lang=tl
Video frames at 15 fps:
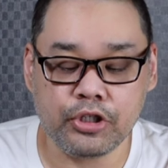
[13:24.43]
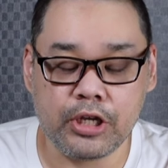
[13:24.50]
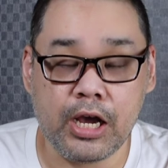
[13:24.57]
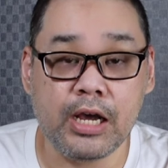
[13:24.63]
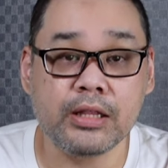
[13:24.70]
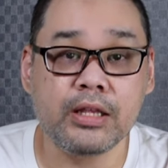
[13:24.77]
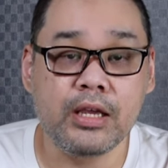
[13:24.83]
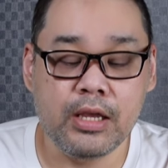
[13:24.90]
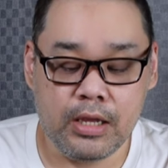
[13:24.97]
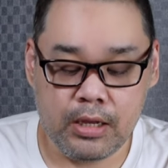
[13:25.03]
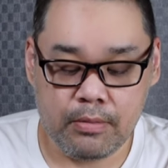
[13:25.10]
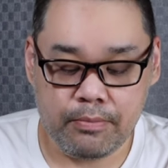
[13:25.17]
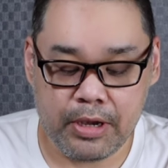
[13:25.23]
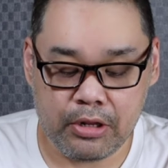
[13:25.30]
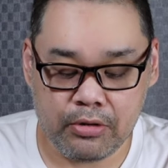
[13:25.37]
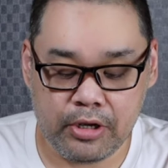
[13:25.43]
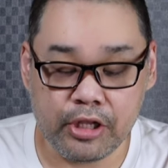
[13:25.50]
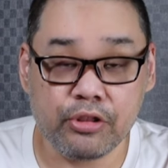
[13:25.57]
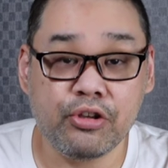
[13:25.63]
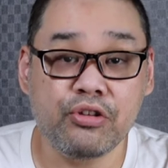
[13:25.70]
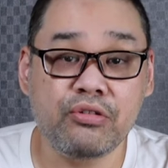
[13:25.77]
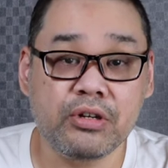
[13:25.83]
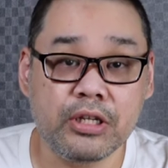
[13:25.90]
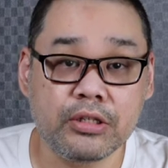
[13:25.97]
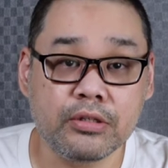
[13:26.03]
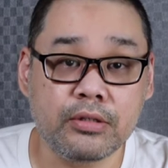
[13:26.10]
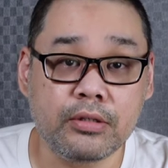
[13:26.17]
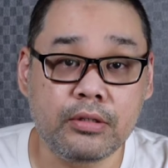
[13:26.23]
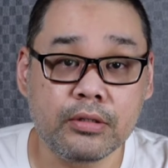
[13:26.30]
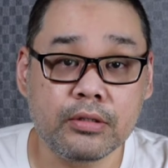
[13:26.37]
shot. Pero ito yung
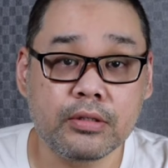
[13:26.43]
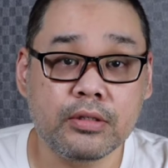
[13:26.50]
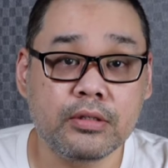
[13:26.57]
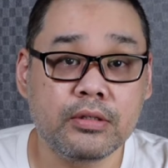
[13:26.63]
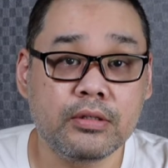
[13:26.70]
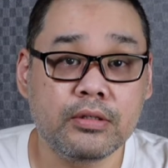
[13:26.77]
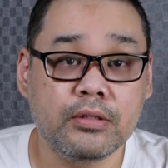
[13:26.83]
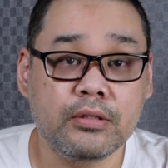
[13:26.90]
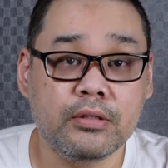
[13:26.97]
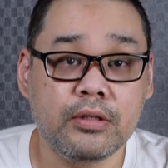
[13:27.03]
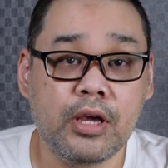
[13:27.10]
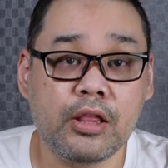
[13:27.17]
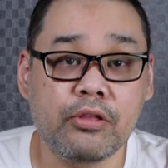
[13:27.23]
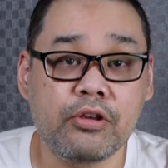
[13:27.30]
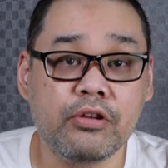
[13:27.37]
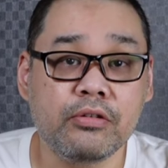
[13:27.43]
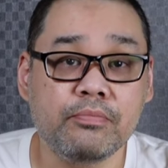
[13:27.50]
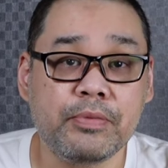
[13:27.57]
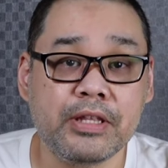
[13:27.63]
results. Ito yung